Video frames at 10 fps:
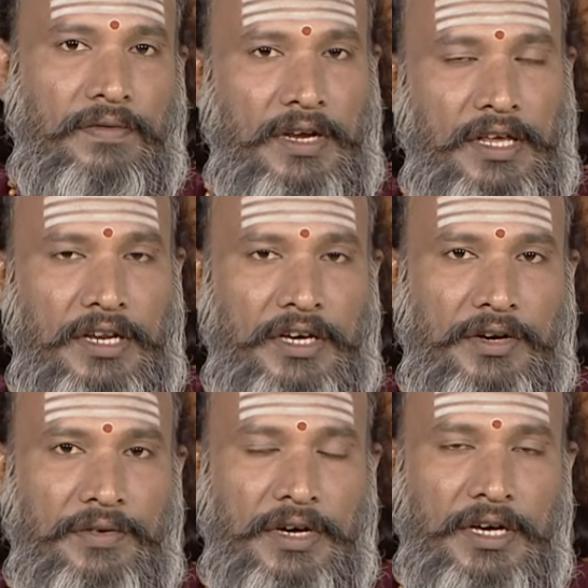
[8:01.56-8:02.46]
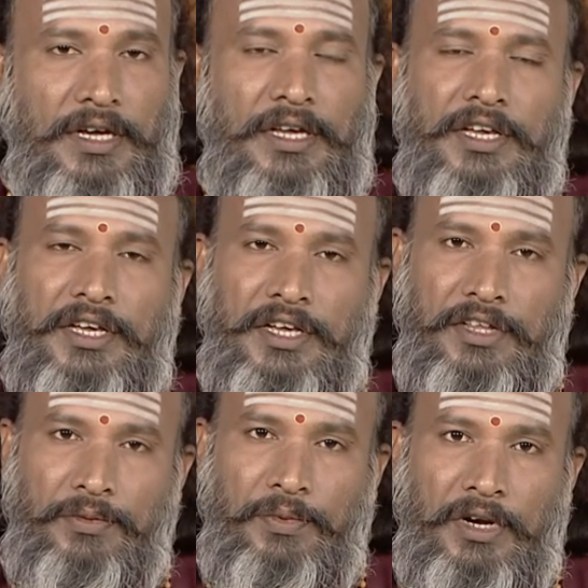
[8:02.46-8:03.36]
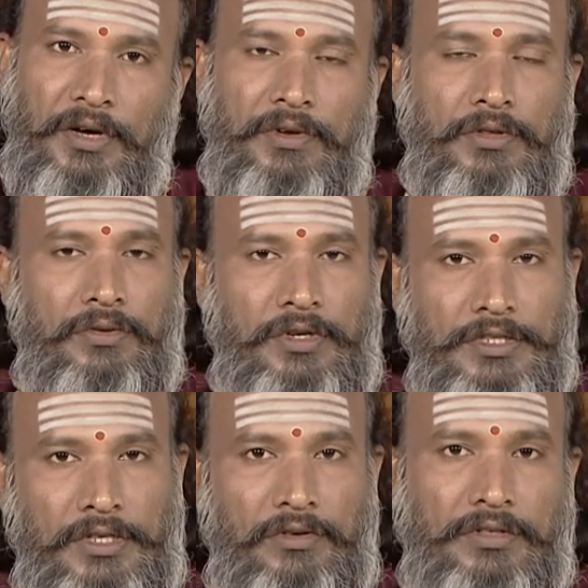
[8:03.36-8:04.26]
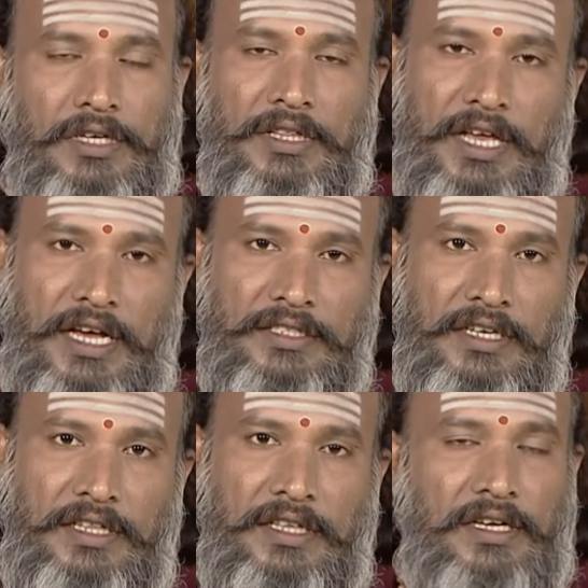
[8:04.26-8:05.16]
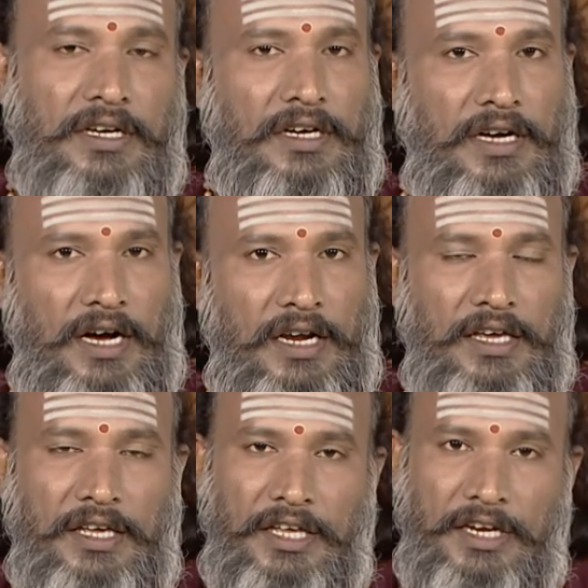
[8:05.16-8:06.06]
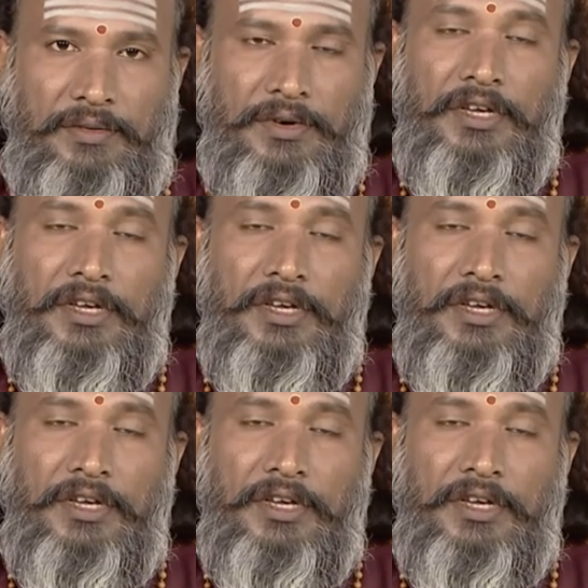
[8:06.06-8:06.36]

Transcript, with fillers: வலி இருக்கிறவங்க இது போல ஒரு துளசி தோசை தயார் செய்து காலை இரவு